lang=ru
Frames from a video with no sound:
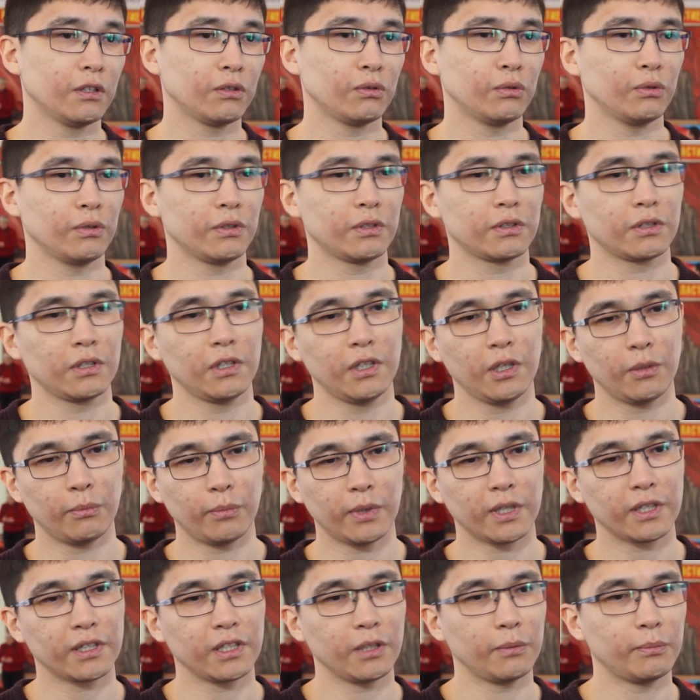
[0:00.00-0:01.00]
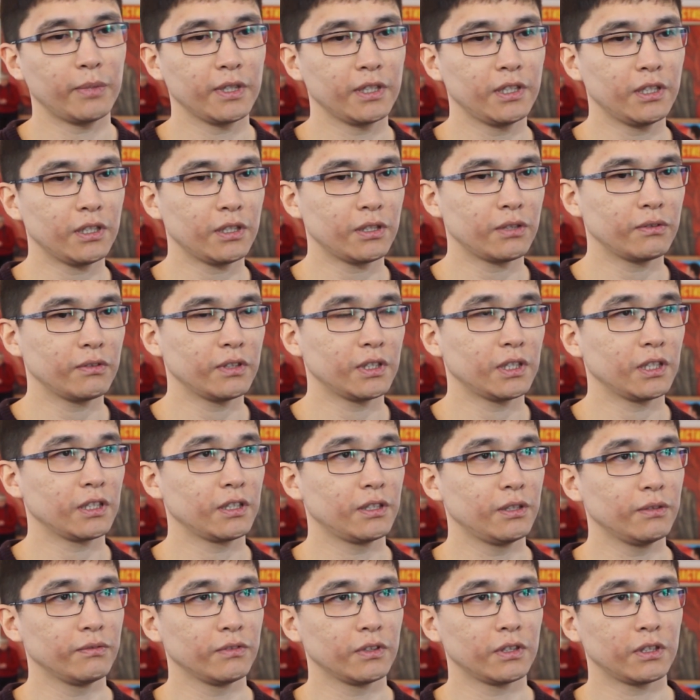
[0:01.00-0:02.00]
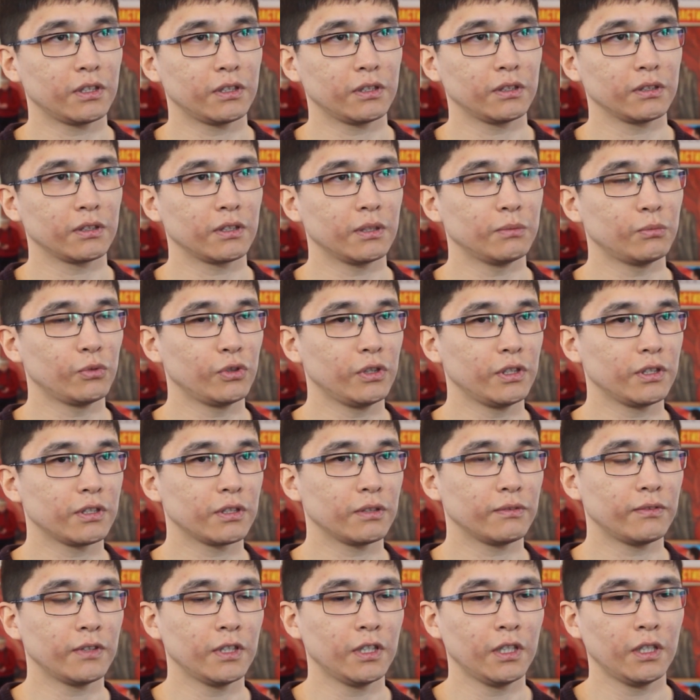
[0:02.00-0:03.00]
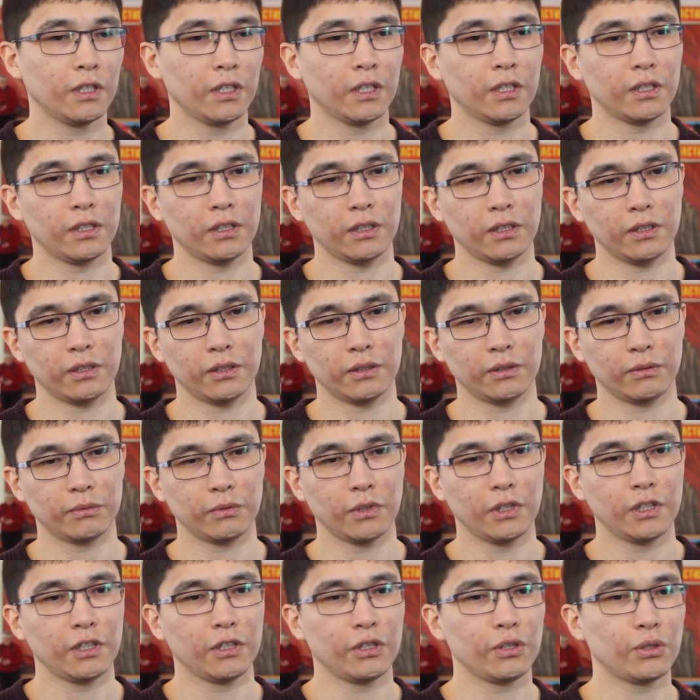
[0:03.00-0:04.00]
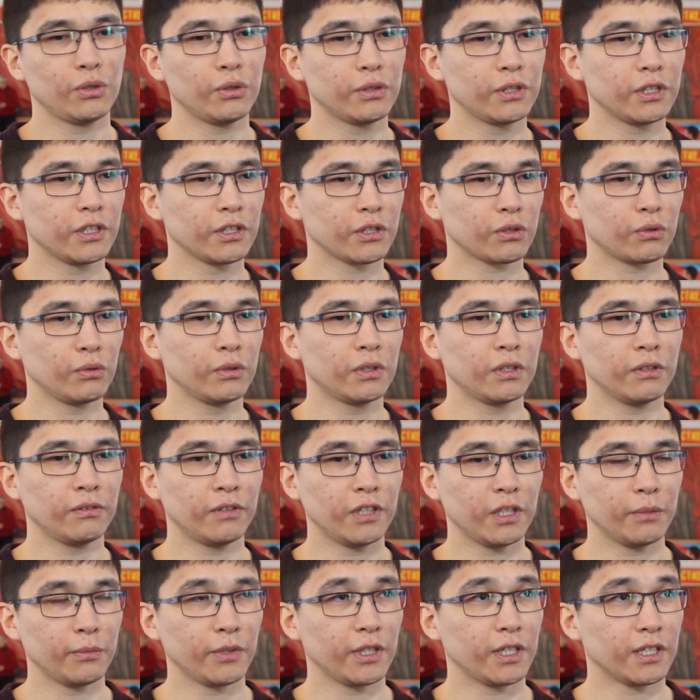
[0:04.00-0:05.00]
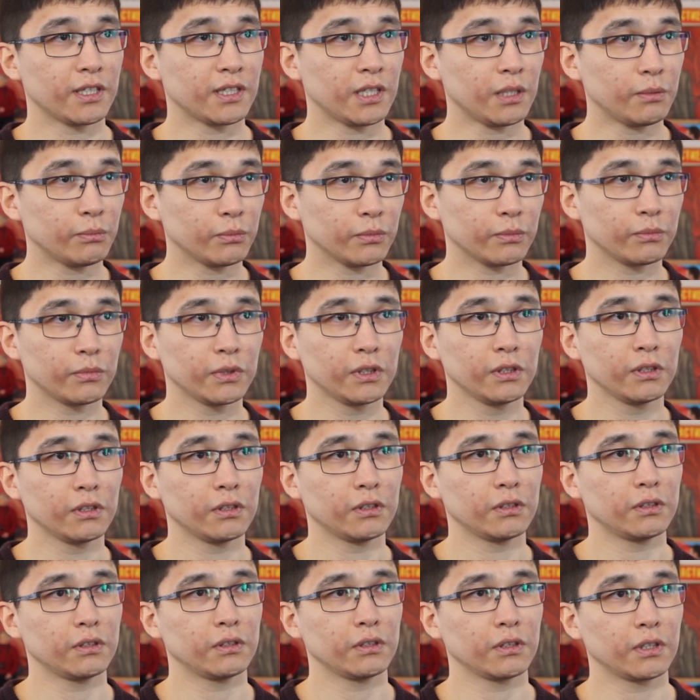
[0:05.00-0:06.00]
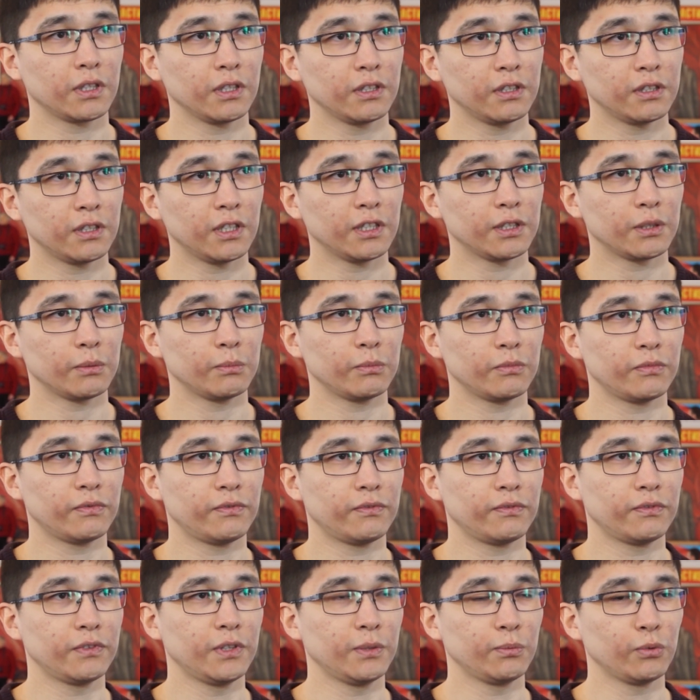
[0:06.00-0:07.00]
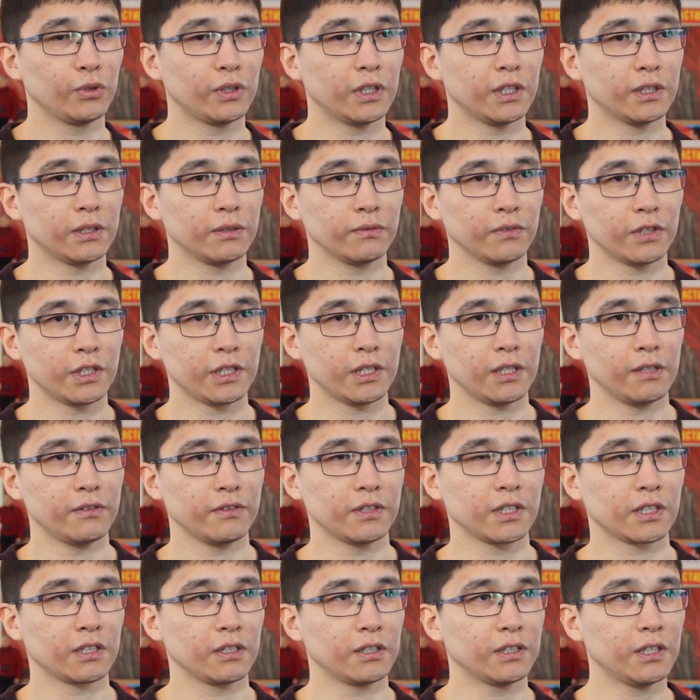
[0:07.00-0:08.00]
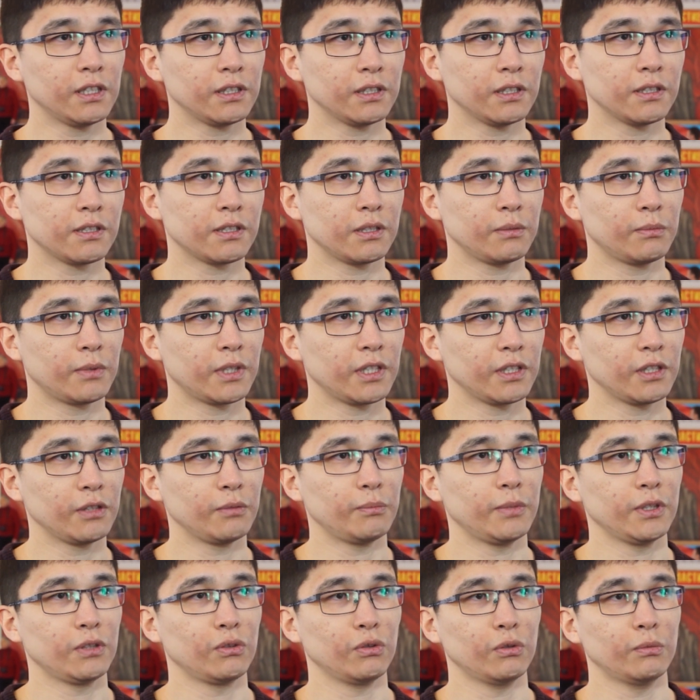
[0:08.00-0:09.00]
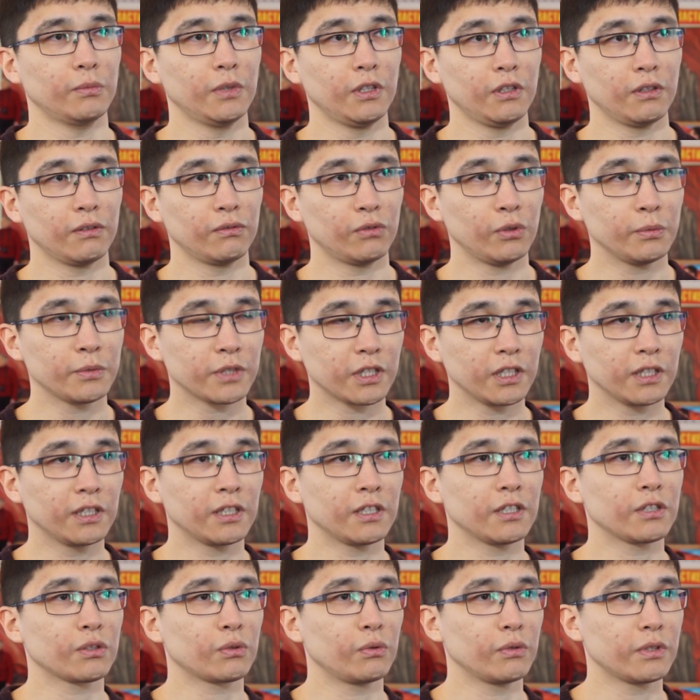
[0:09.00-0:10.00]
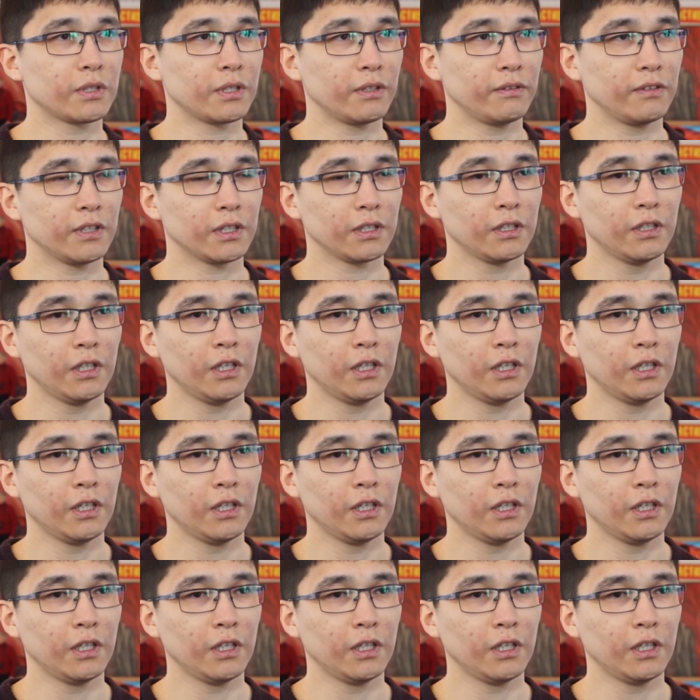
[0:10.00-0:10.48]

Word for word: То есть партия поддерживает активных э, коммунистов. Еще через какое-то время я сам был кандидатом в депутаты вначале в законодательное собрание, потом в Омский городской совет.